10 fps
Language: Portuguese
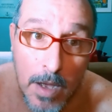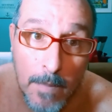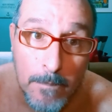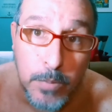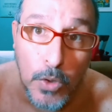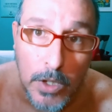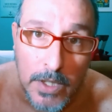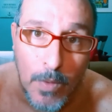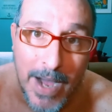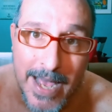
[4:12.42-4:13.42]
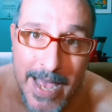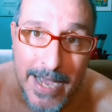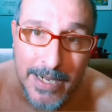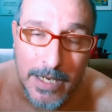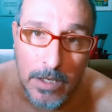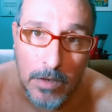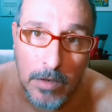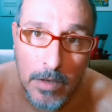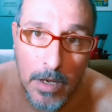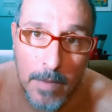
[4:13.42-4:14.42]
burlam a regra
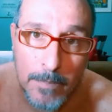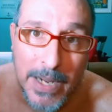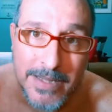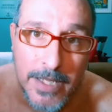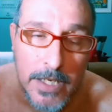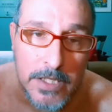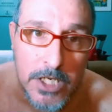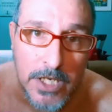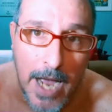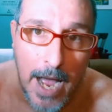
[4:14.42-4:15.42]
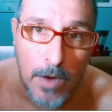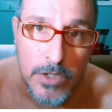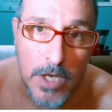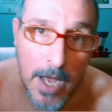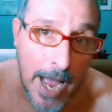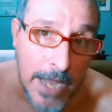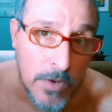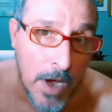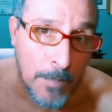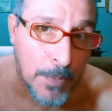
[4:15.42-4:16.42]
para ter esses carros, aí não é
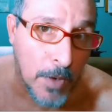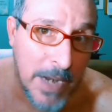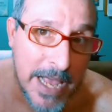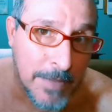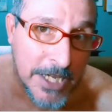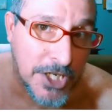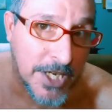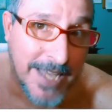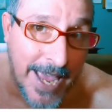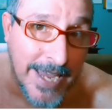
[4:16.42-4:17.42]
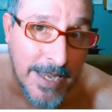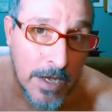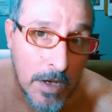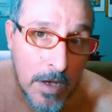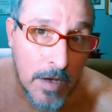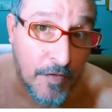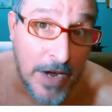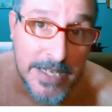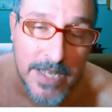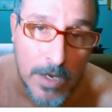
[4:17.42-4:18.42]
um problema de quem
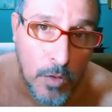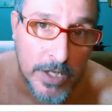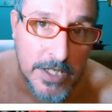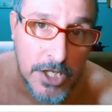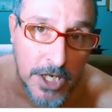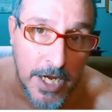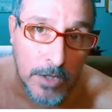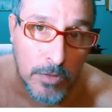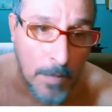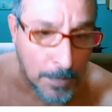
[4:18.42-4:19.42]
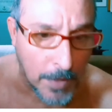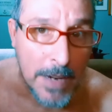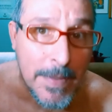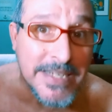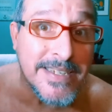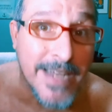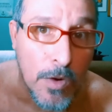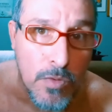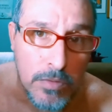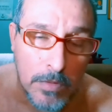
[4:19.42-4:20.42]
faz a coisa direito, é um problema
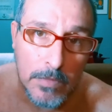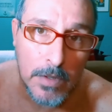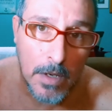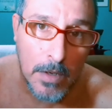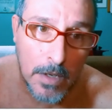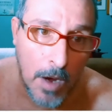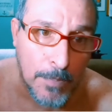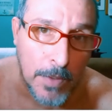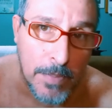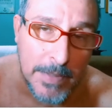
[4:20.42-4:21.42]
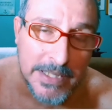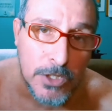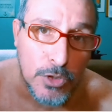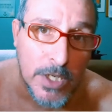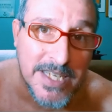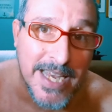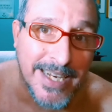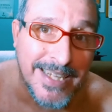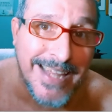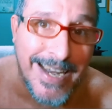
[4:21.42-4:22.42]
seu. É um problema das suas
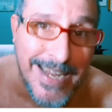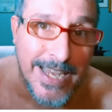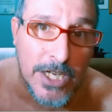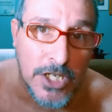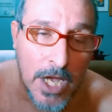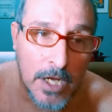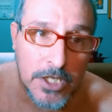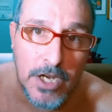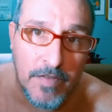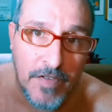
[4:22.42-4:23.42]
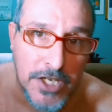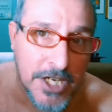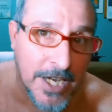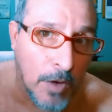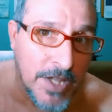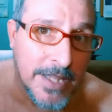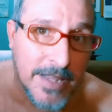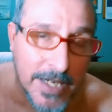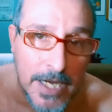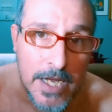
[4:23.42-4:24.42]
secretarias de investigar o
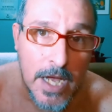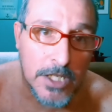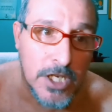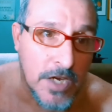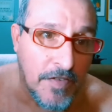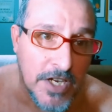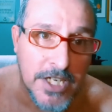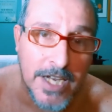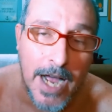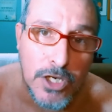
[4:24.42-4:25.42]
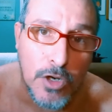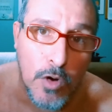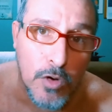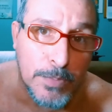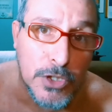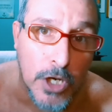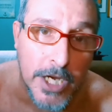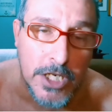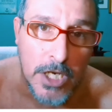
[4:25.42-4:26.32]
Detran, de investigar as corrupções